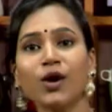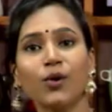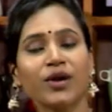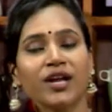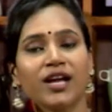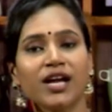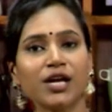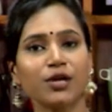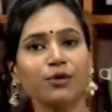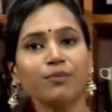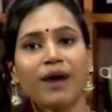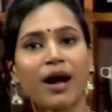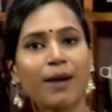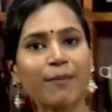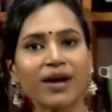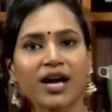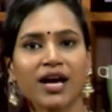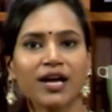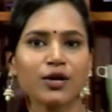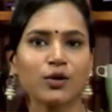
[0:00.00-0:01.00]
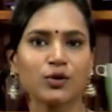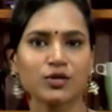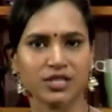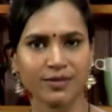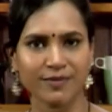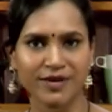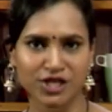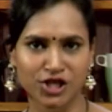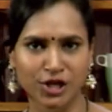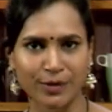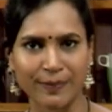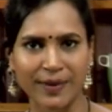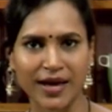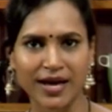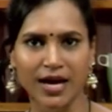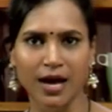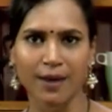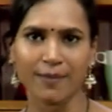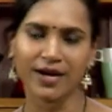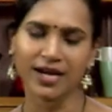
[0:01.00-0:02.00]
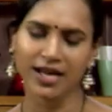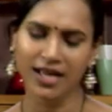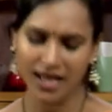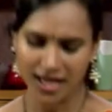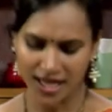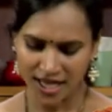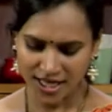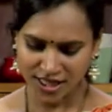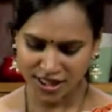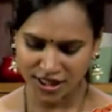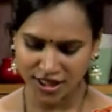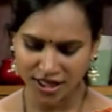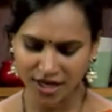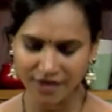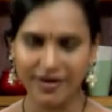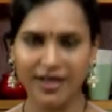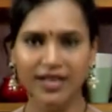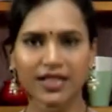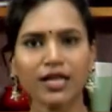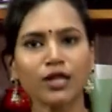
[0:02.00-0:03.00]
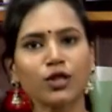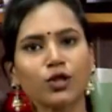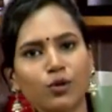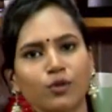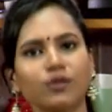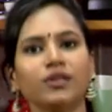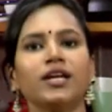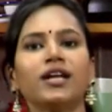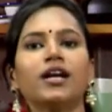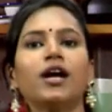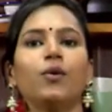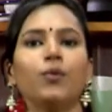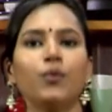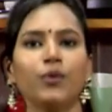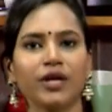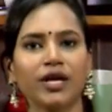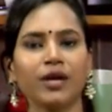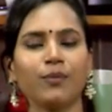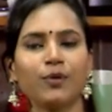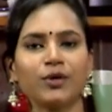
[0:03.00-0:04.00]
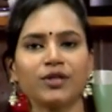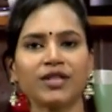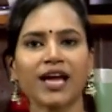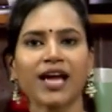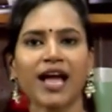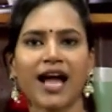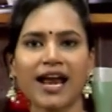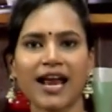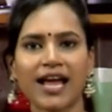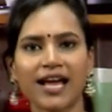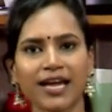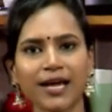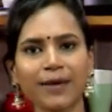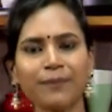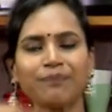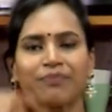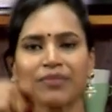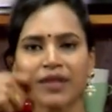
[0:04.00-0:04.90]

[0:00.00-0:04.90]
గౌరీ గారు బామ్మగారి కోసం అని చెప్పారు కాబట్టి చిన్నవైతే తొందరగా ఉడికిపోతాయి అలాగే